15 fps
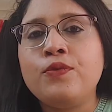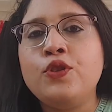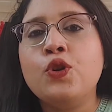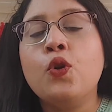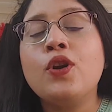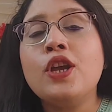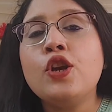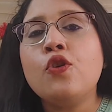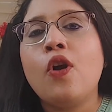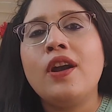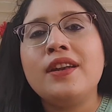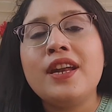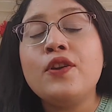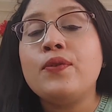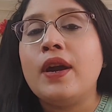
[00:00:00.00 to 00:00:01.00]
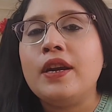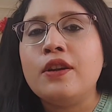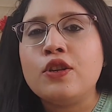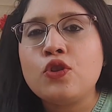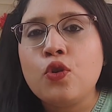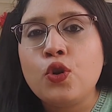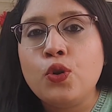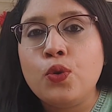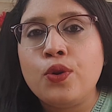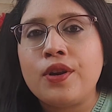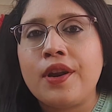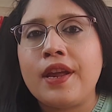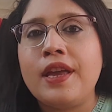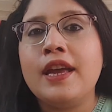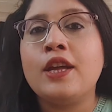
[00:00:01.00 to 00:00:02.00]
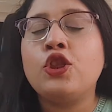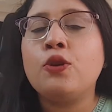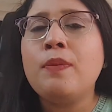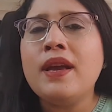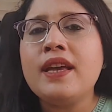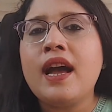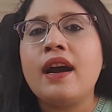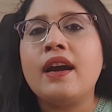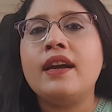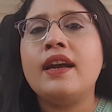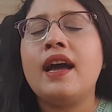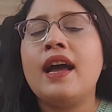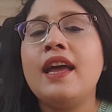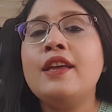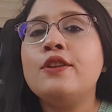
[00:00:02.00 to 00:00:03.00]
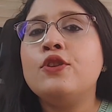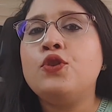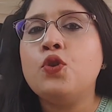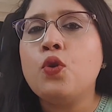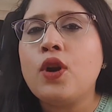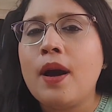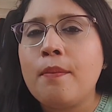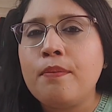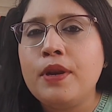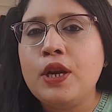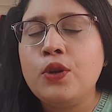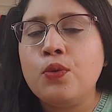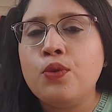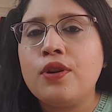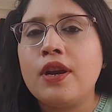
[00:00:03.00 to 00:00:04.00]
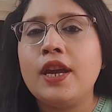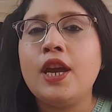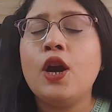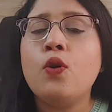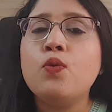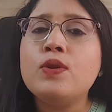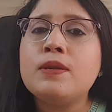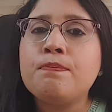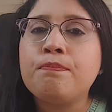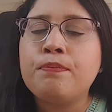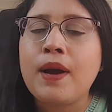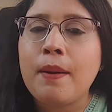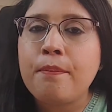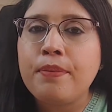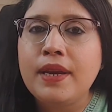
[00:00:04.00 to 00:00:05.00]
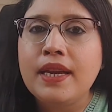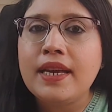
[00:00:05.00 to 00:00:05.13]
जो कि कंटेंट राइटर्स को ढूंढ रही हैं तुम्हें क्या करना है जो कंपनी ढूंढ रही है उस कंपनी